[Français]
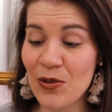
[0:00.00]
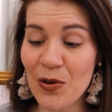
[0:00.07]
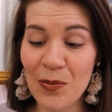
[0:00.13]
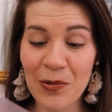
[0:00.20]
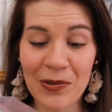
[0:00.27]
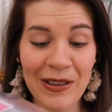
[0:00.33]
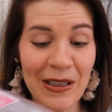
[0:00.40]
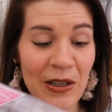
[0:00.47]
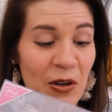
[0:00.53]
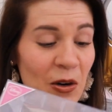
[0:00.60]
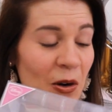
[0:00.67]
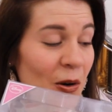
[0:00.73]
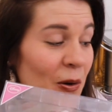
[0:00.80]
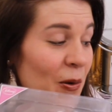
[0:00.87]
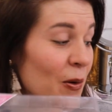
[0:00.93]
dans mon
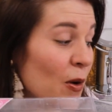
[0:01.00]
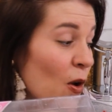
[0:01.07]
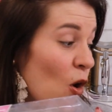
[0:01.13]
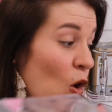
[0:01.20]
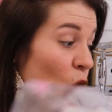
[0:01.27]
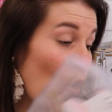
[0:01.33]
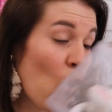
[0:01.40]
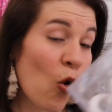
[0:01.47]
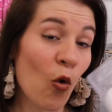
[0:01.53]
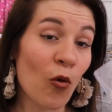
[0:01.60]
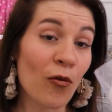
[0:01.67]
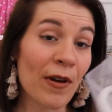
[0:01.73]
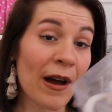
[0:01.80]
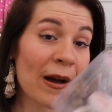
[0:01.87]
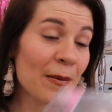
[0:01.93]
décor.
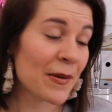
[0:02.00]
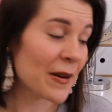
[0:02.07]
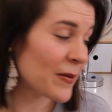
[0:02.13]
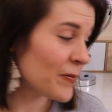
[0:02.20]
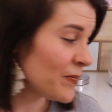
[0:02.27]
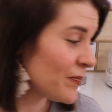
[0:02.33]
on verra bien.